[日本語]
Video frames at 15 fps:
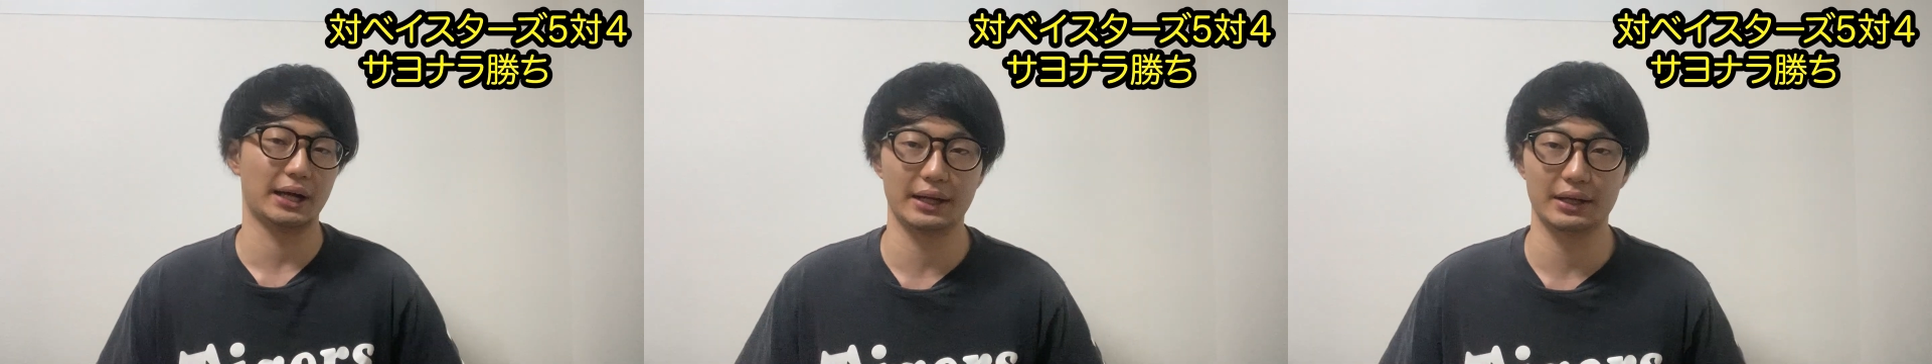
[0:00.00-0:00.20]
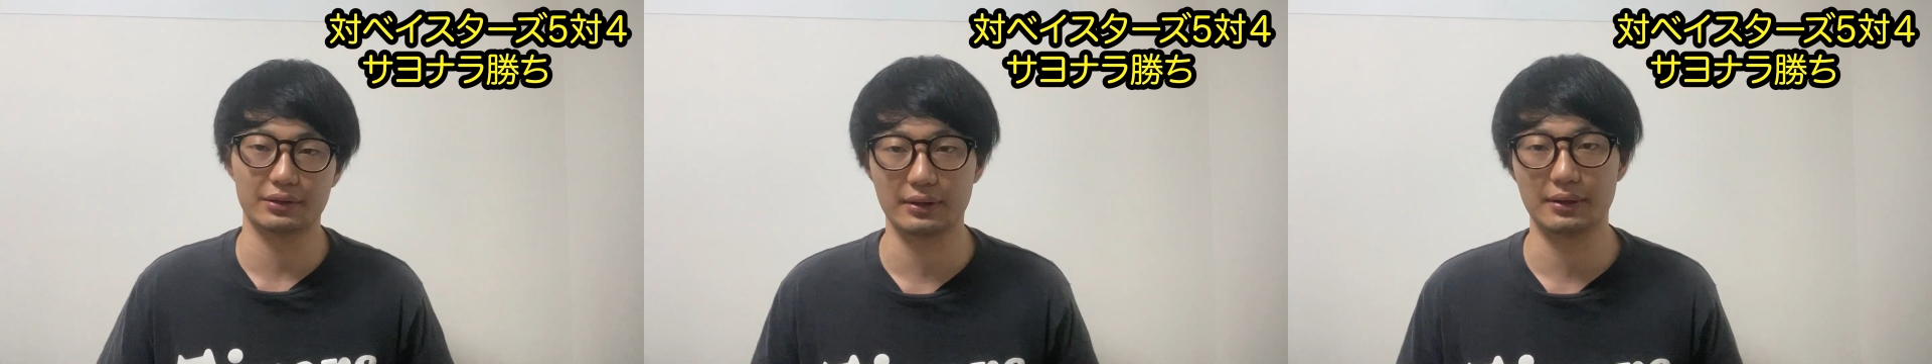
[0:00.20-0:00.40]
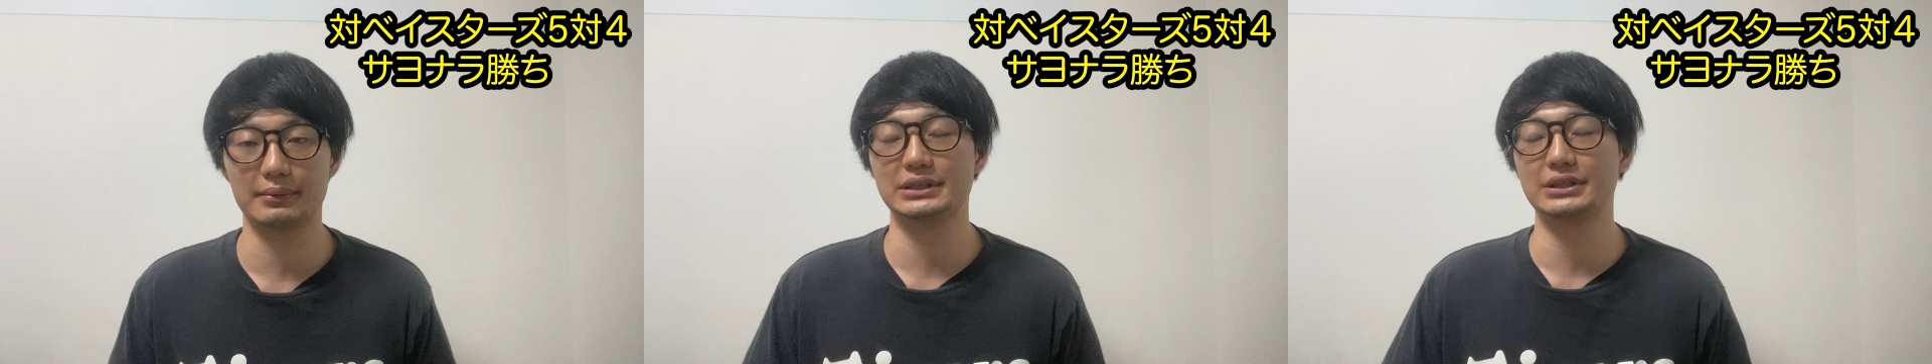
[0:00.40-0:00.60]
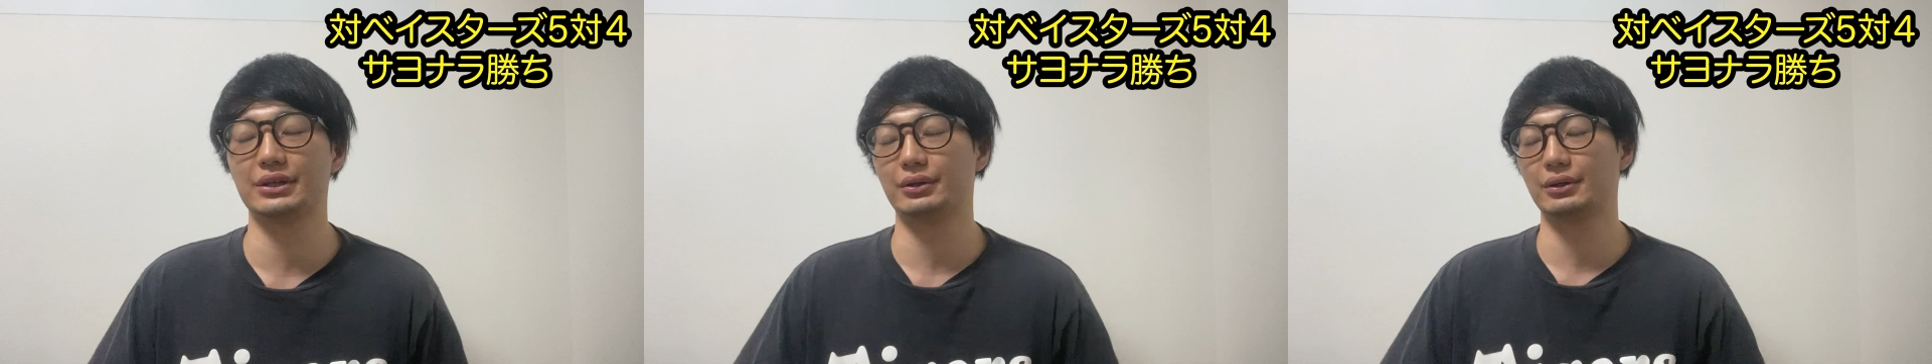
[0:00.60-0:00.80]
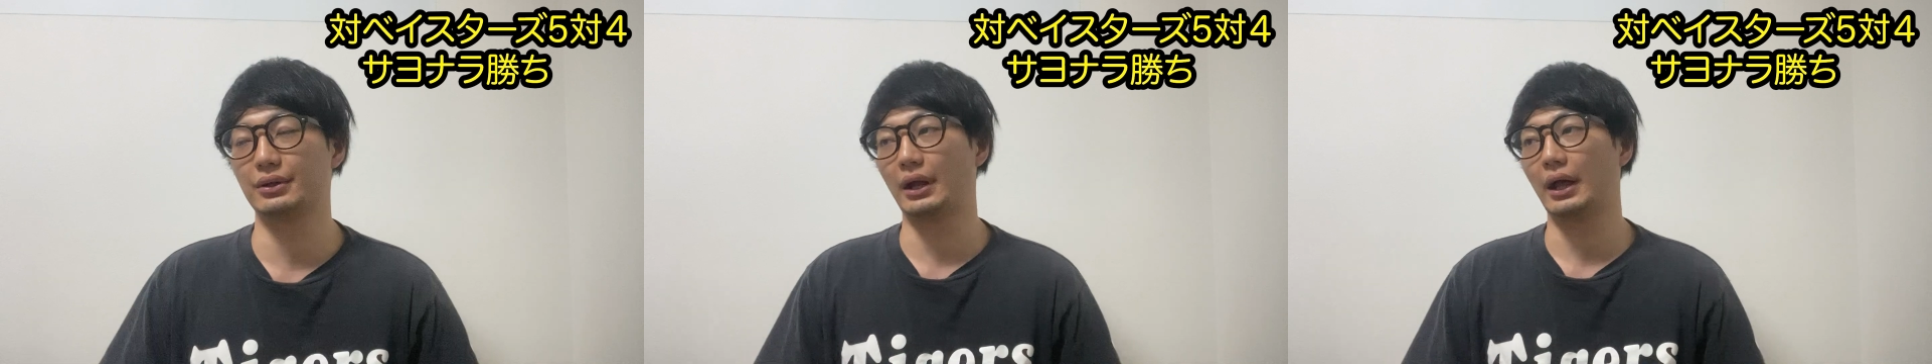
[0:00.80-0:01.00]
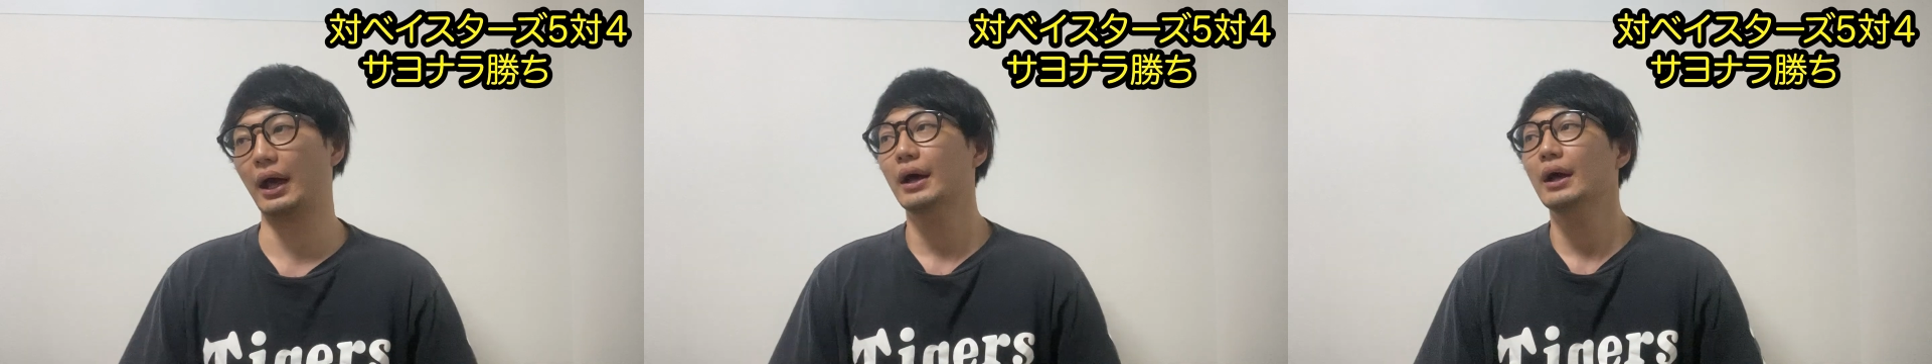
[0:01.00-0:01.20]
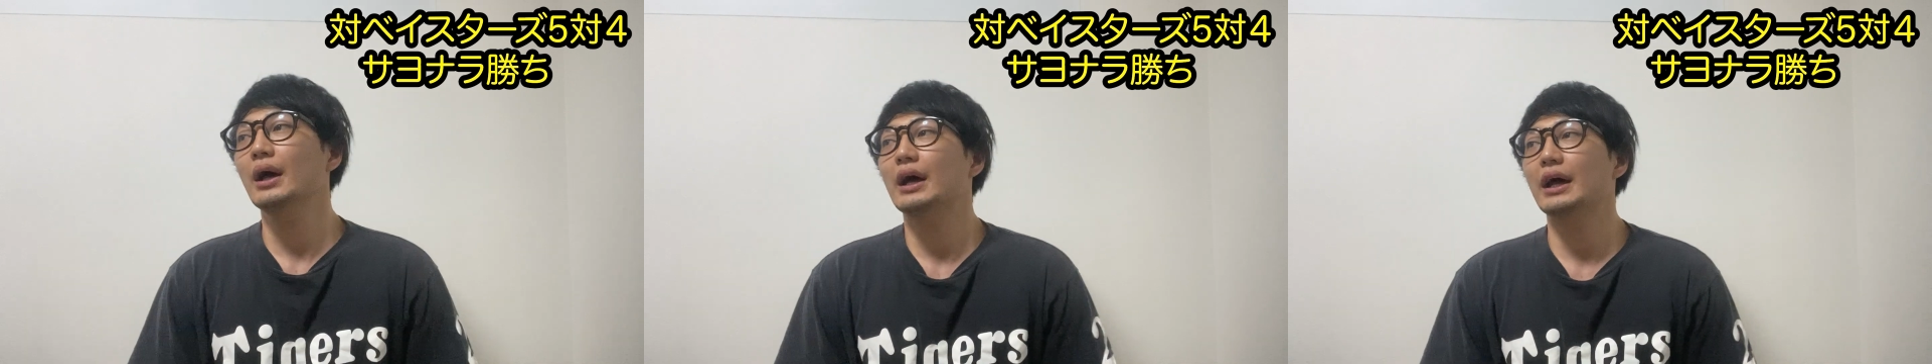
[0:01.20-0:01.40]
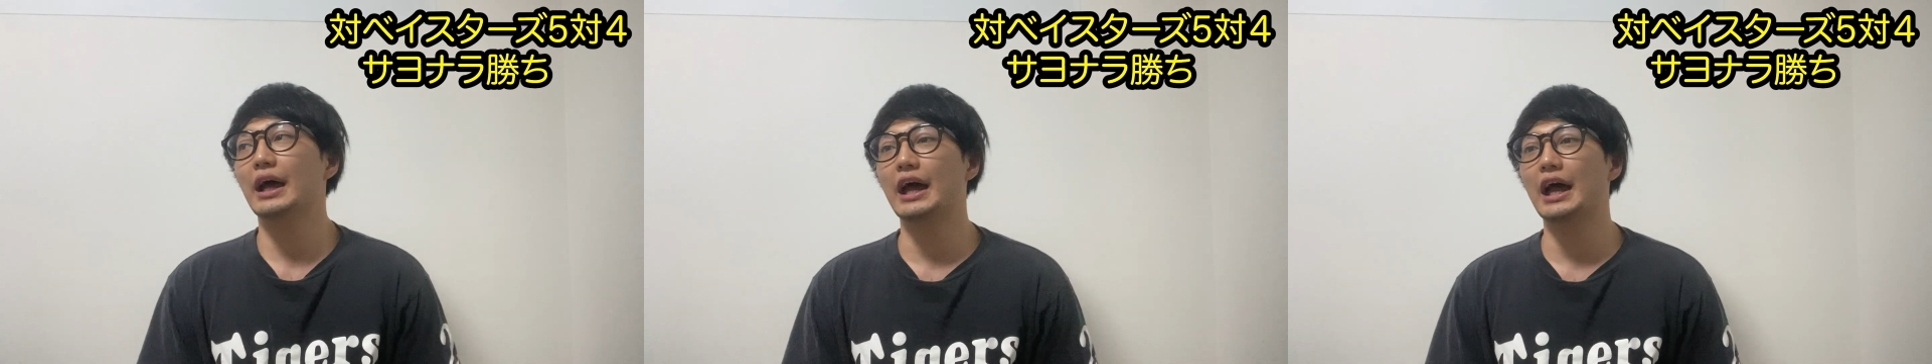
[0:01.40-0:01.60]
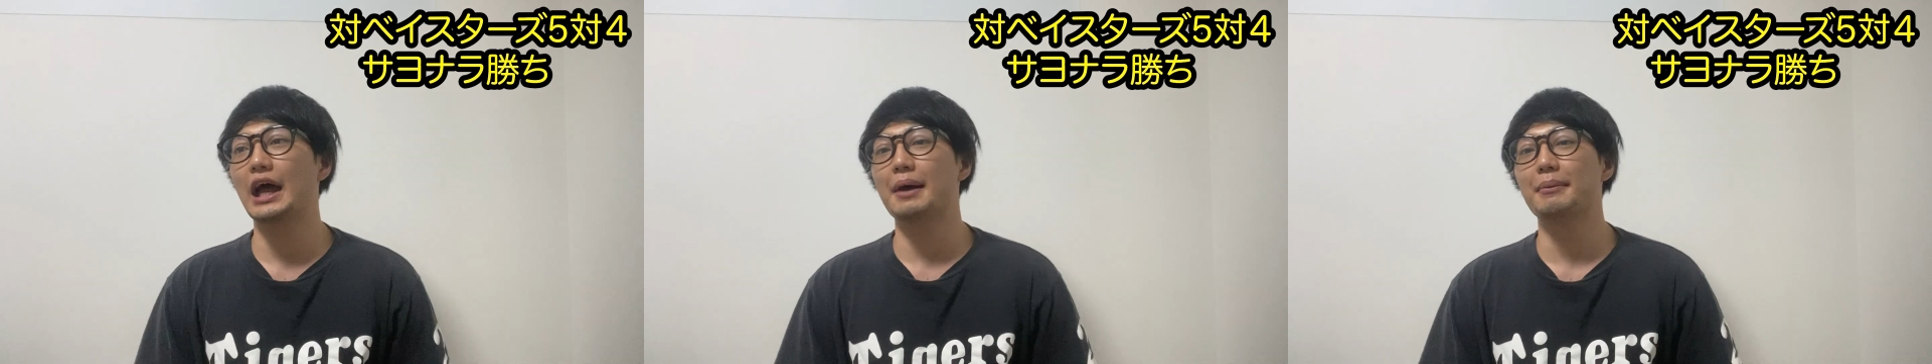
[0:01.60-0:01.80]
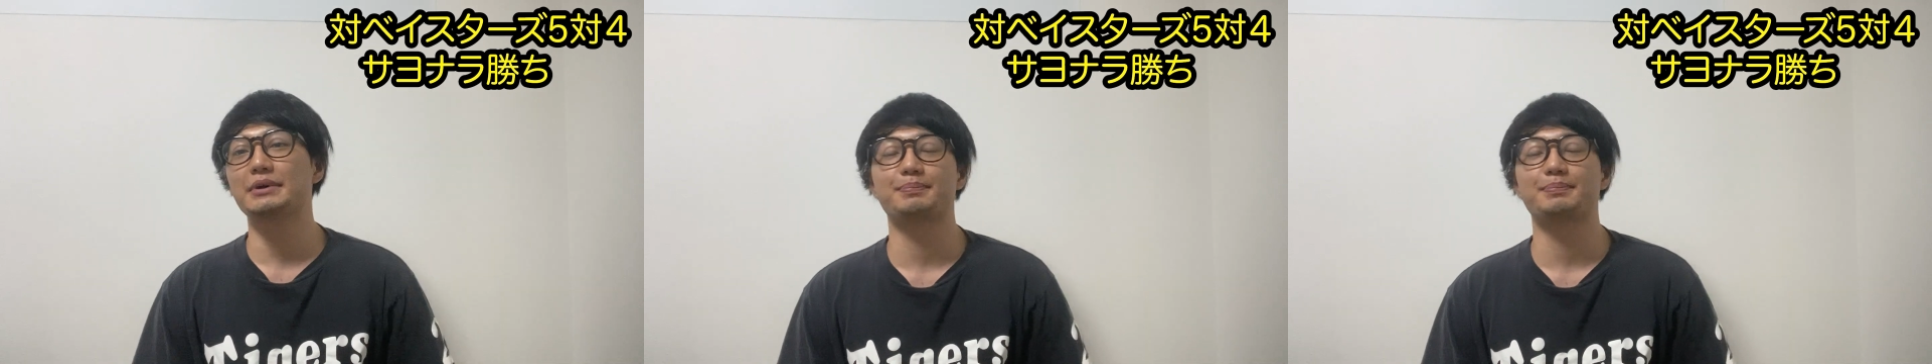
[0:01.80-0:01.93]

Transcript: ありがとうございます。ということで。えー、